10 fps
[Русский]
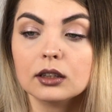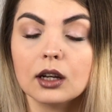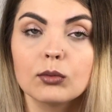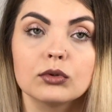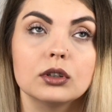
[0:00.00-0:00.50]

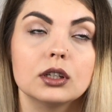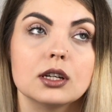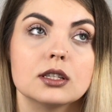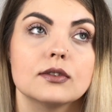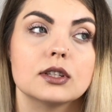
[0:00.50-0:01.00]
Там у них
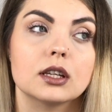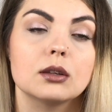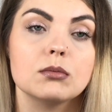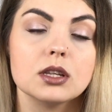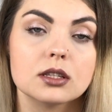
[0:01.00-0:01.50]
есть и
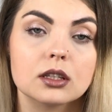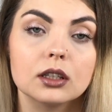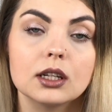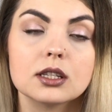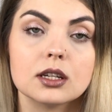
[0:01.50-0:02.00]
всякие мисты
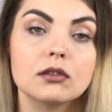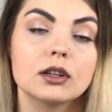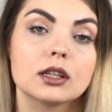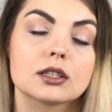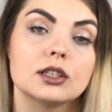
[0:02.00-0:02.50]
для тела,
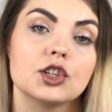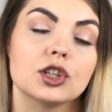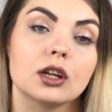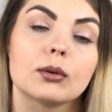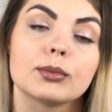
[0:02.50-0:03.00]
и
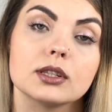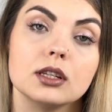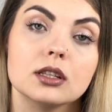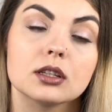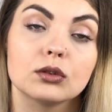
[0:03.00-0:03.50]
различные
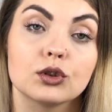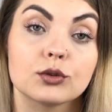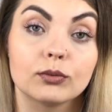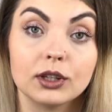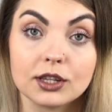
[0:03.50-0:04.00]
композиции, то
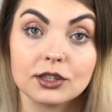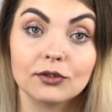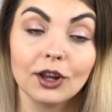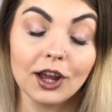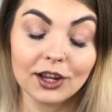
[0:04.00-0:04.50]
есть
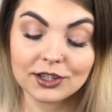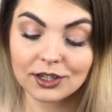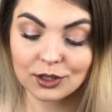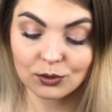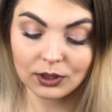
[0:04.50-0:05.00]
есть где
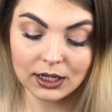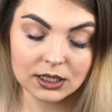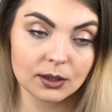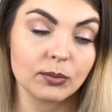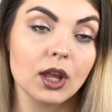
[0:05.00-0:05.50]

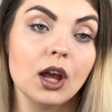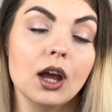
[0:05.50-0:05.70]
разгуляться.